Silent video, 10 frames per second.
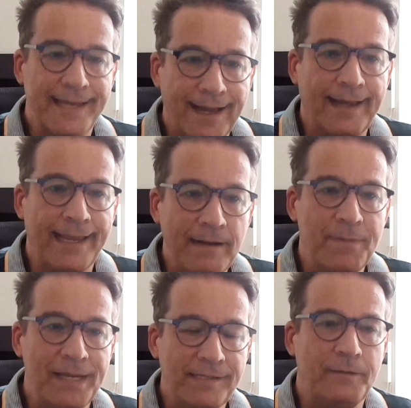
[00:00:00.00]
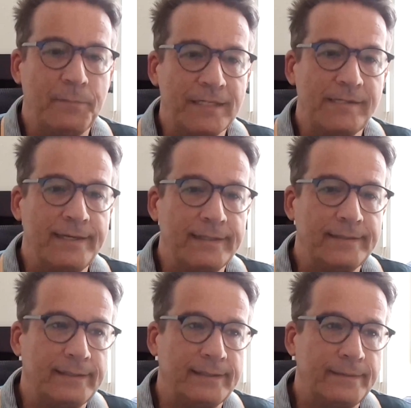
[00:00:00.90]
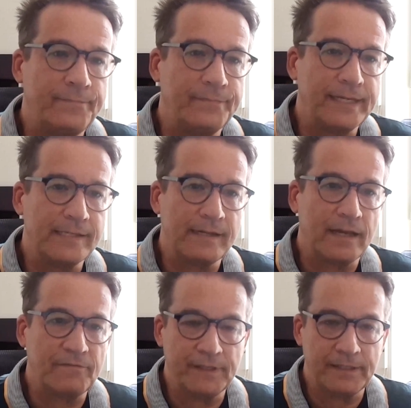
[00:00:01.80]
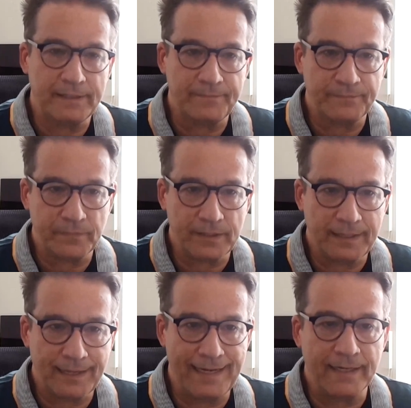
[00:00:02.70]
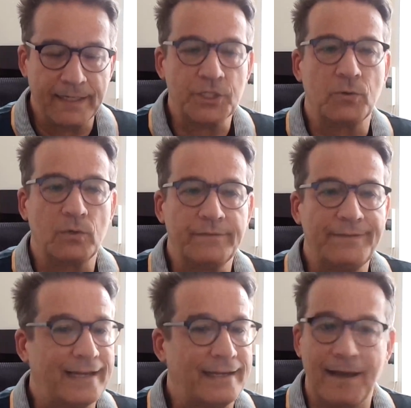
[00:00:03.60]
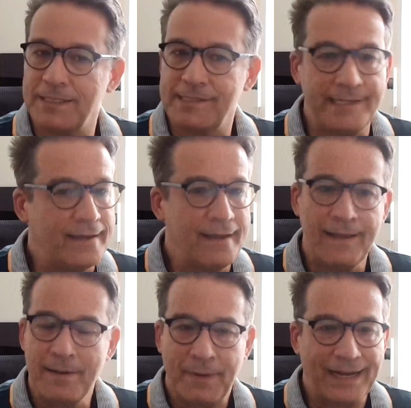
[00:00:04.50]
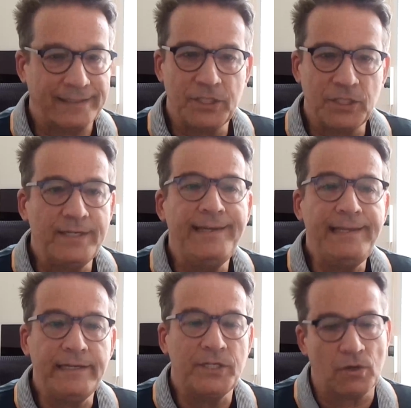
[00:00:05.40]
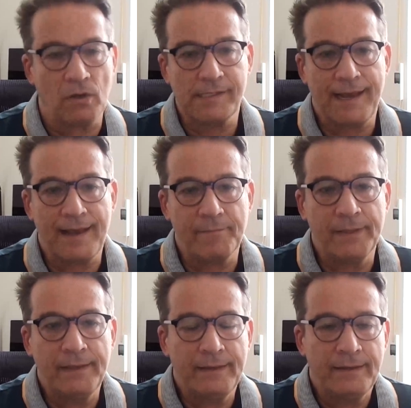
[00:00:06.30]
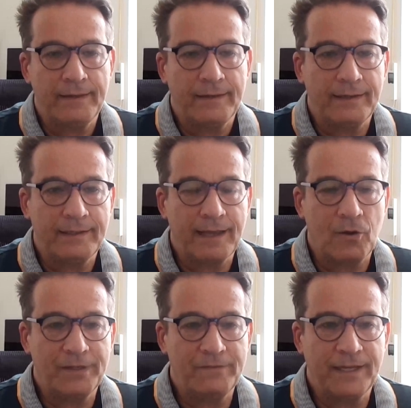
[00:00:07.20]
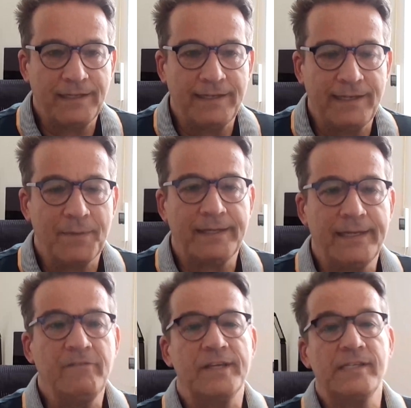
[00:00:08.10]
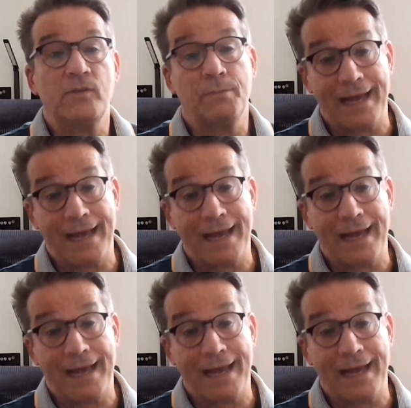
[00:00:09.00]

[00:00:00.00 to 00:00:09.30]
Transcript: sehr regelmäßig passiert, ähm, dass da ähm, Räder gestohlen werden, aber sie praktisch nie die Chance haben, äh, da auch mal wirklich jemand dingfest zu